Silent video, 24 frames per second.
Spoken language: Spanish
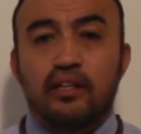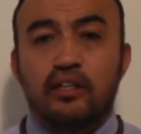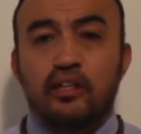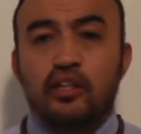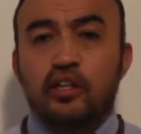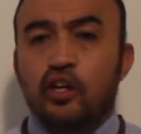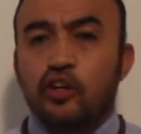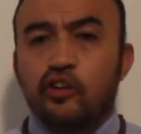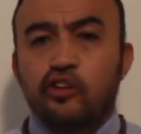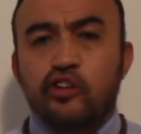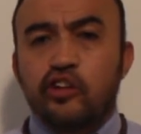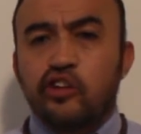
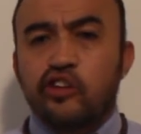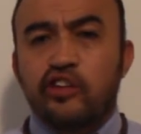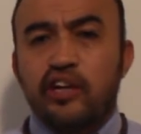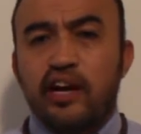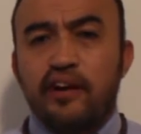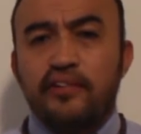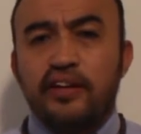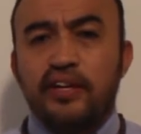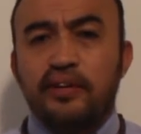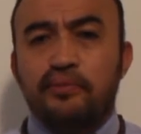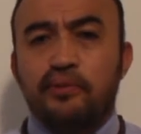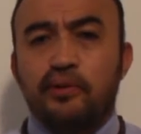Dios que
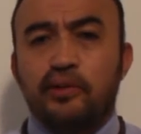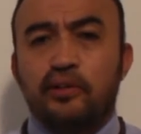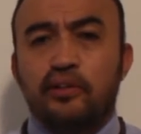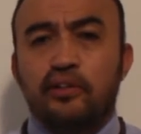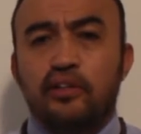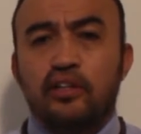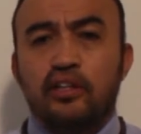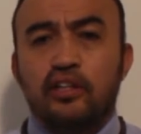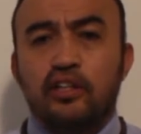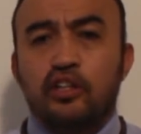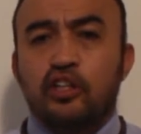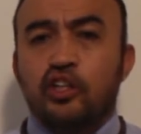está vivo,
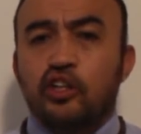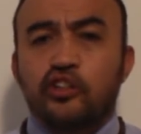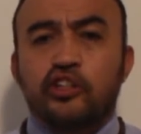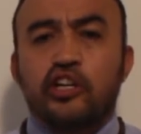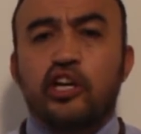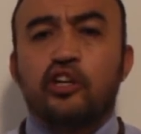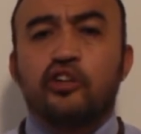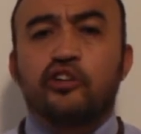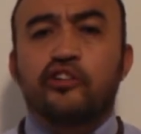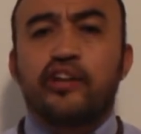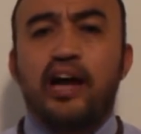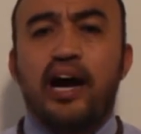Dios
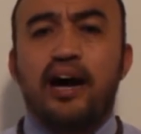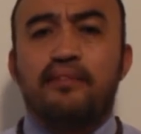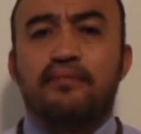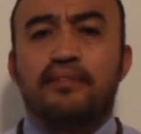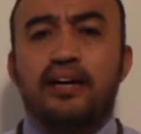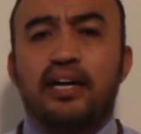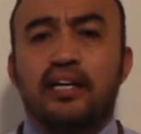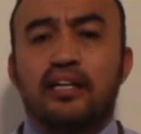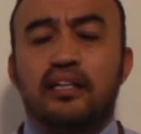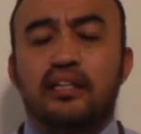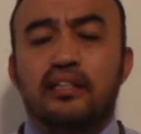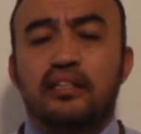que nos
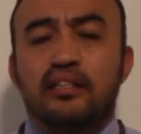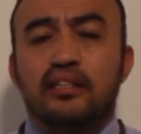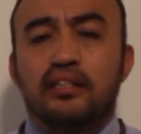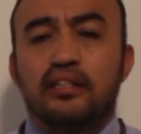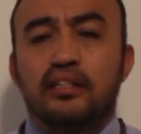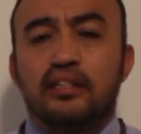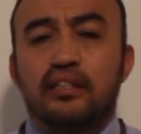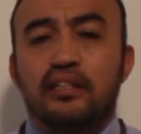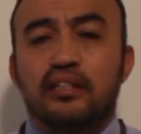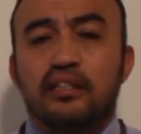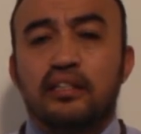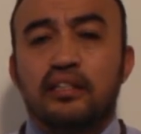ama.
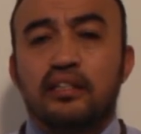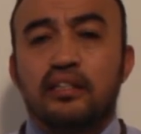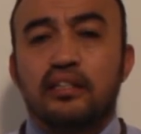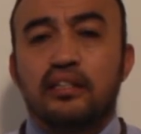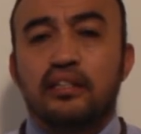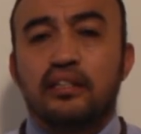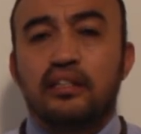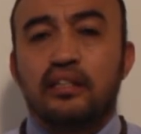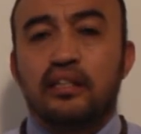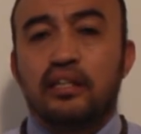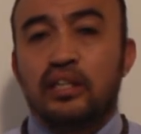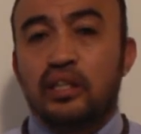
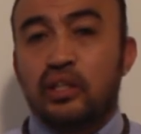Y